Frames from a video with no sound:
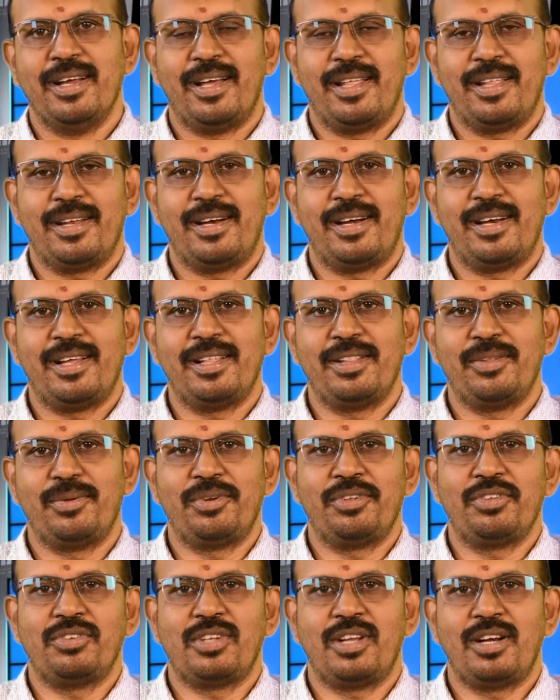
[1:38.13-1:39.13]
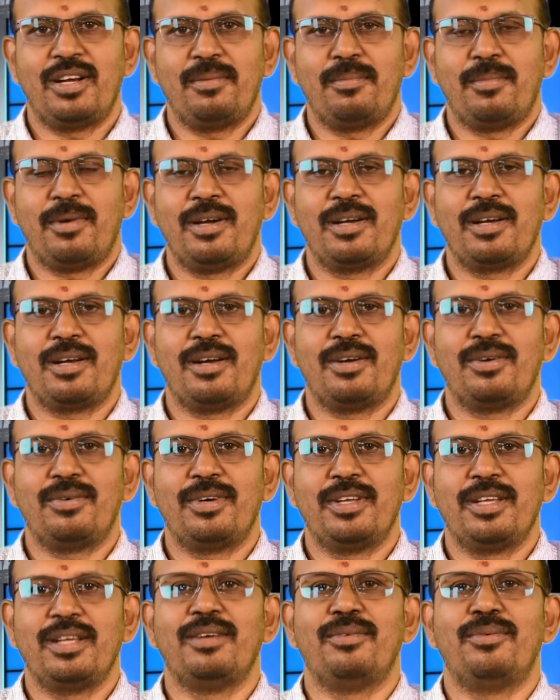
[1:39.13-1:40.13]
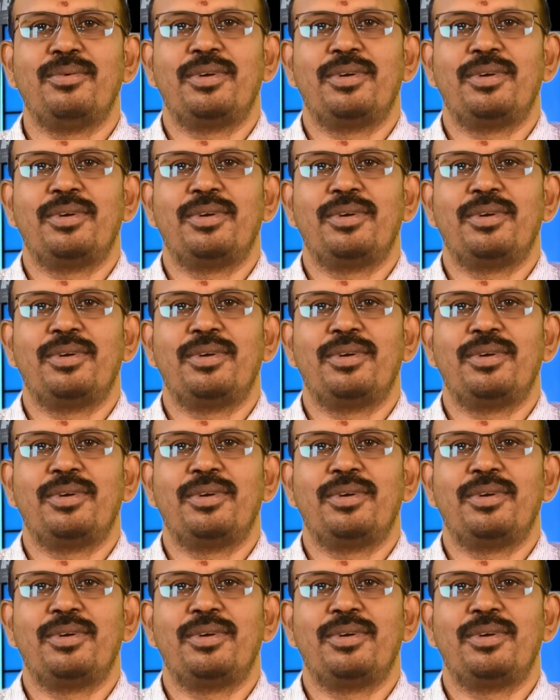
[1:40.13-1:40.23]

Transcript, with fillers: அதனால் இது ஒரு சல்மான் கானுடைய